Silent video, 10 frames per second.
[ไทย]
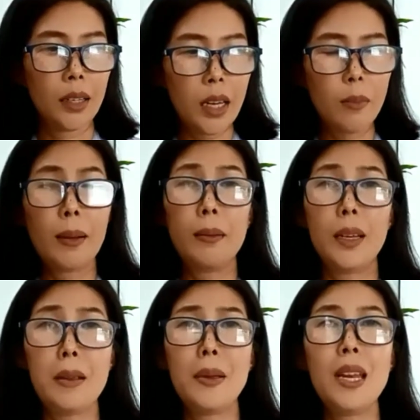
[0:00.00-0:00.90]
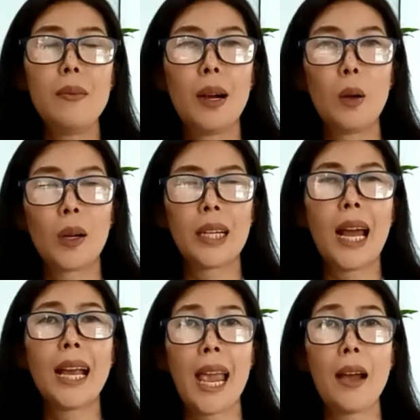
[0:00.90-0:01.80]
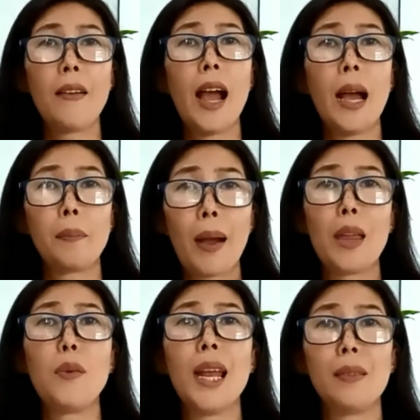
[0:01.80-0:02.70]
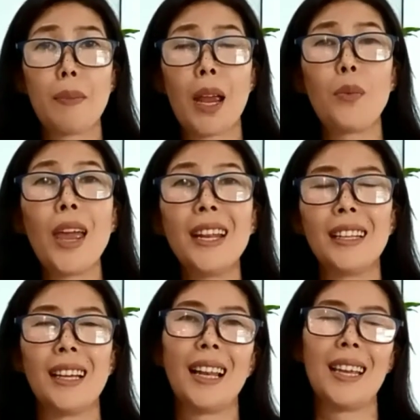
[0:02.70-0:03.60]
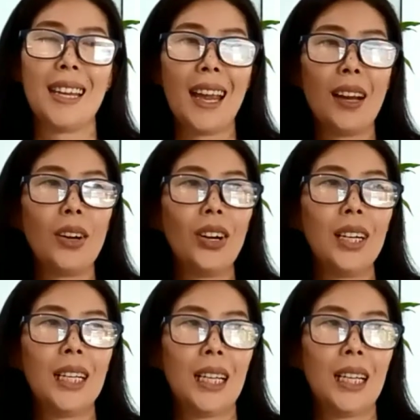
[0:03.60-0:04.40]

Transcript: ดีดีไม่ดีบางคนก็ได้แค่ว่าไปเว่นไปเว่นอะไรอย่างเงี้ยเนาะ